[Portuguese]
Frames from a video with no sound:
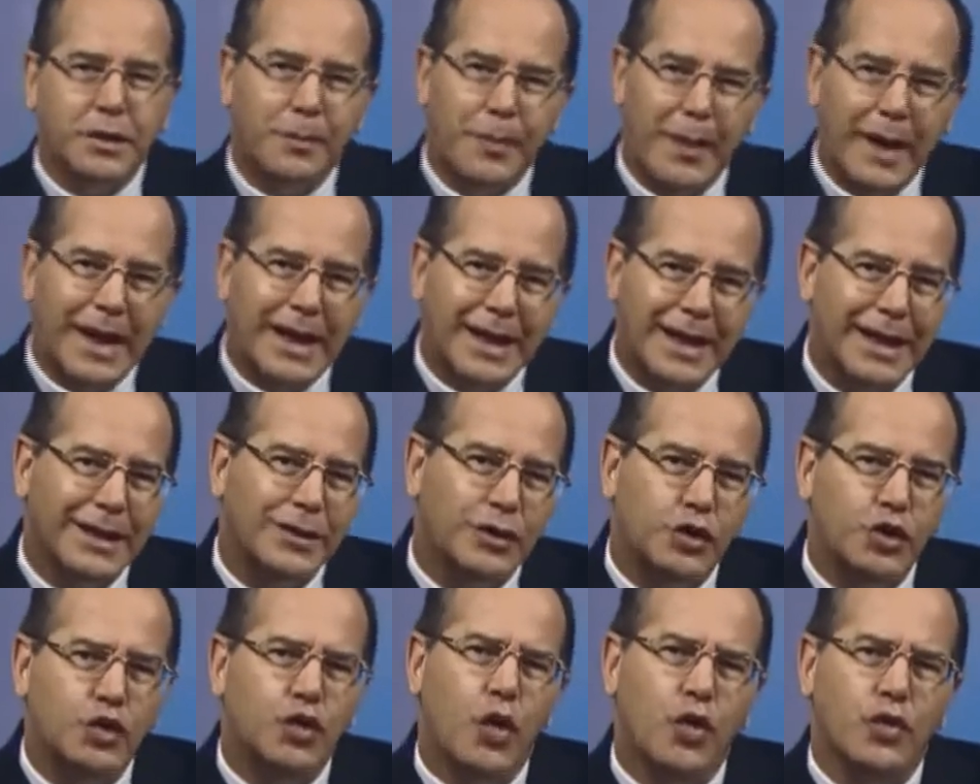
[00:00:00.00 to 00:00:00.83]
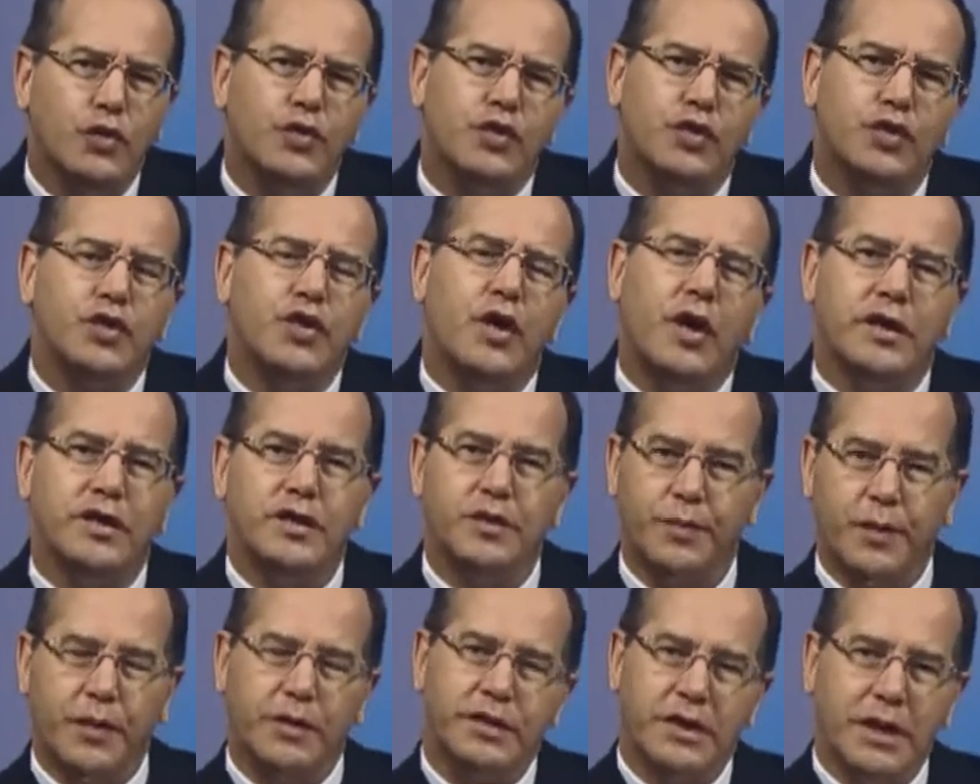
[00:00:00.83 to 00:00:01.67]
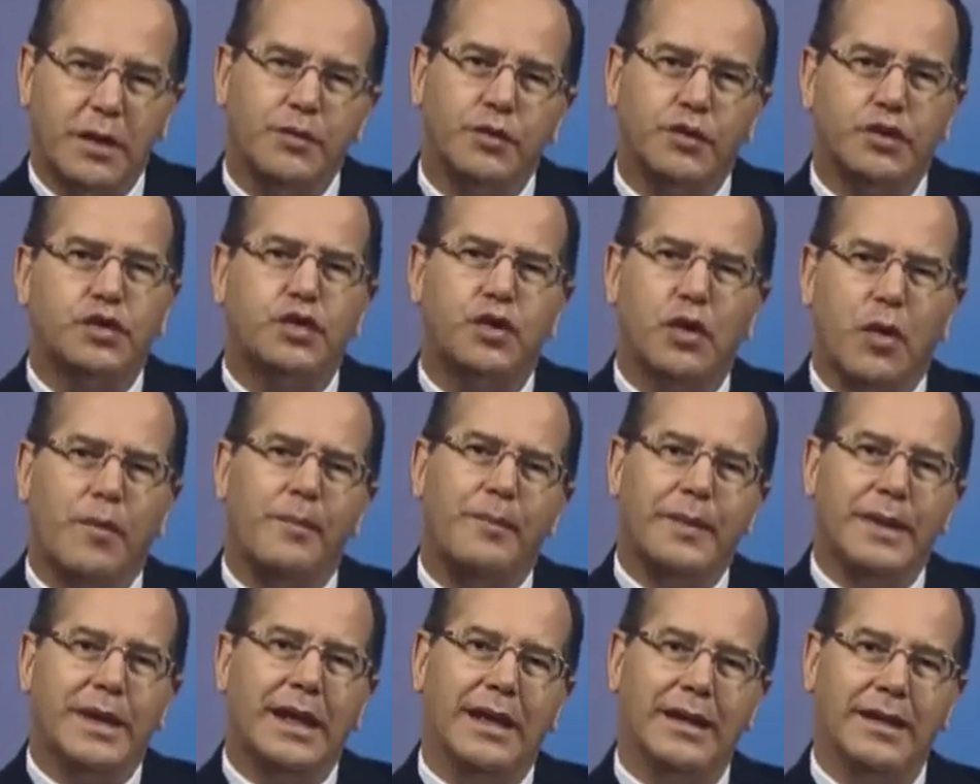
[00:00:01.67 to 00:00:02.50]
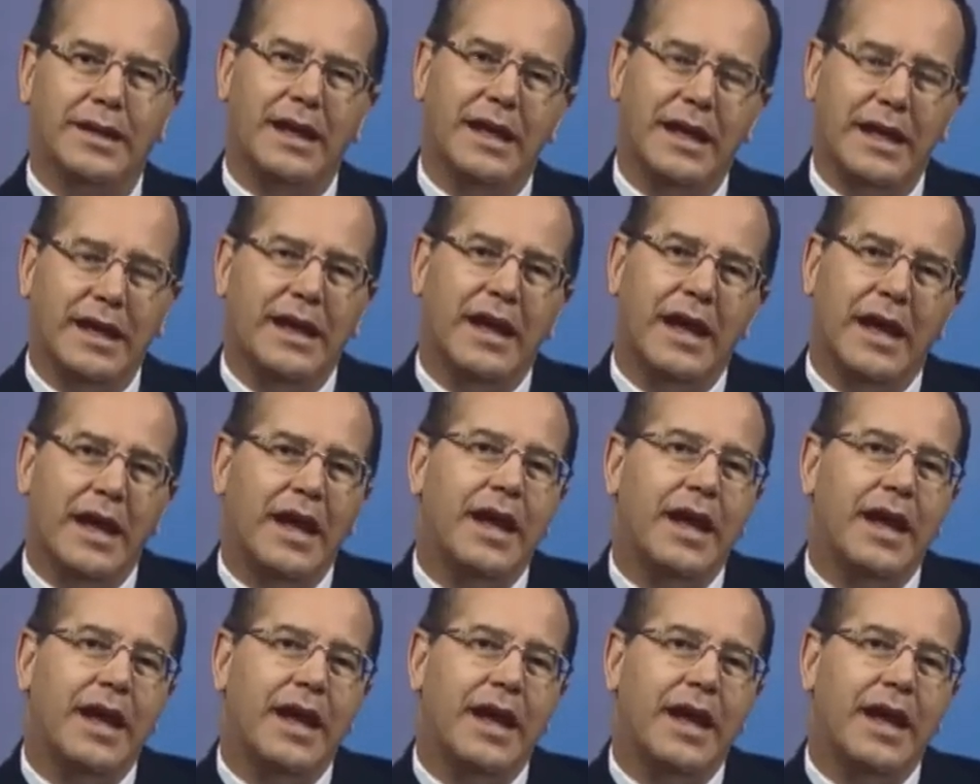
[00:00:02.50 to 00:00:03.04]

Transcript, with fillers: para que todos nós possamos compreender